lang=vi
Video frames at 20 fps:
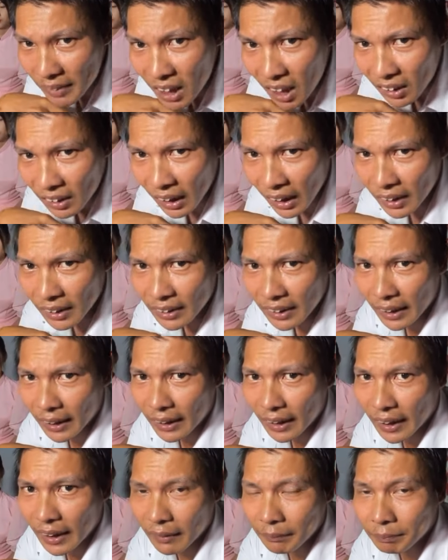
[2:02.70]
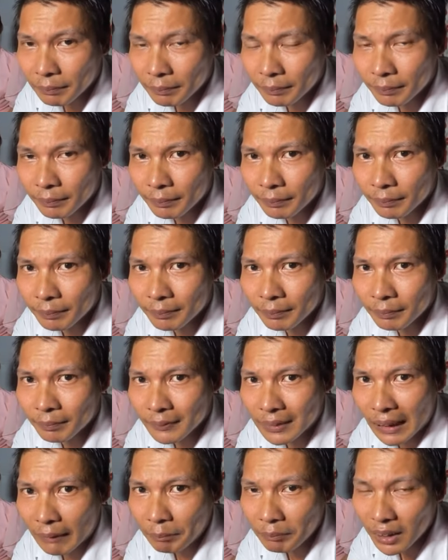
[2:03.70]
dứt thi nha các em
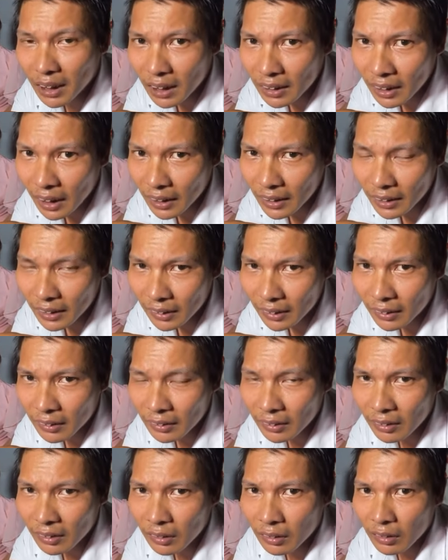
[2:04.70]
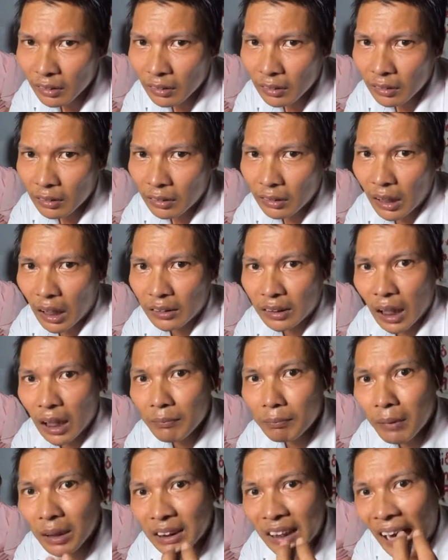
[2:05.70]
chấm dứt thi rồi tới
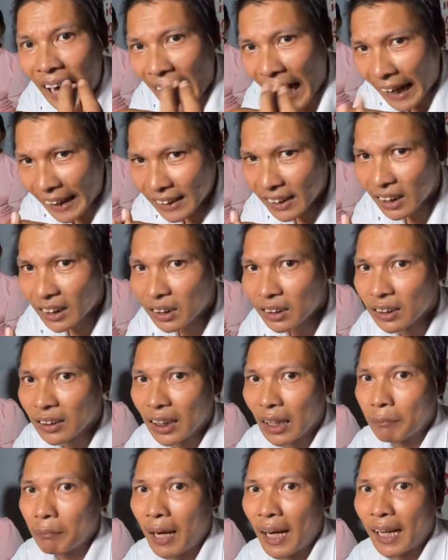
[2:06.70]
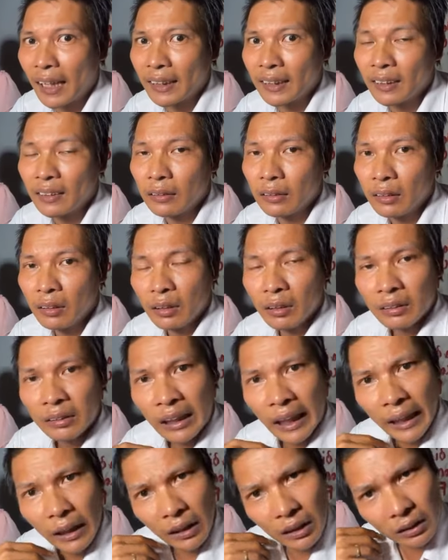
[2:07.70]
12 giờ trưa ngày mai
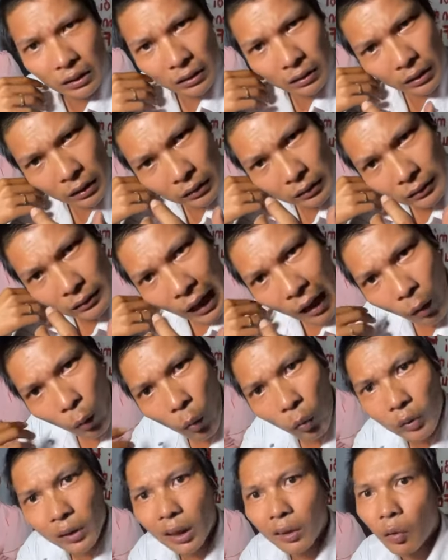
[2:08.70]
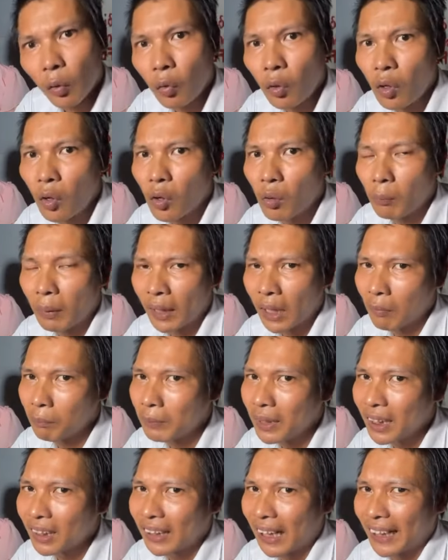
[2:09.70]
thầy lướt từ đầu tới cuối luôn mà không
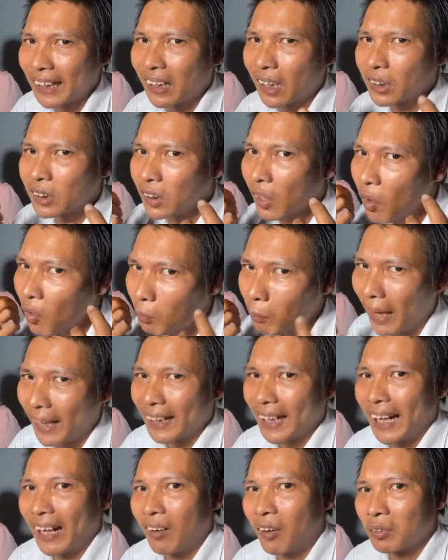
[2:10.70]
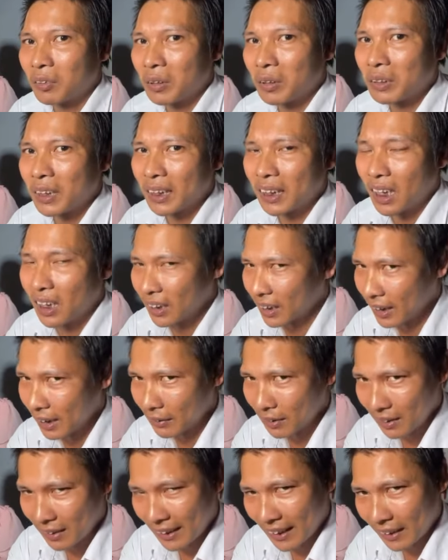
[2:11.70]
biết thầy có sót bạn nào thì có cái gì
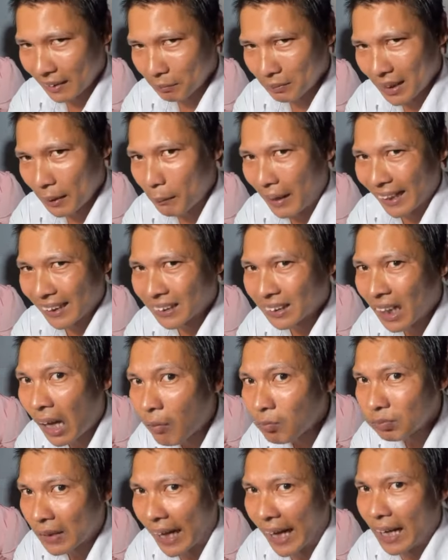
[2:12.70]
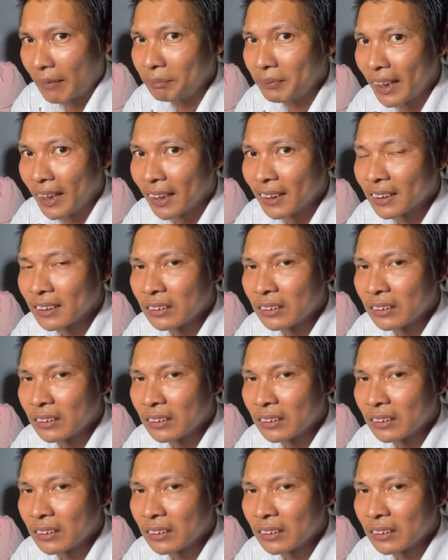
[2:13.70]
các bạn thông cảm nha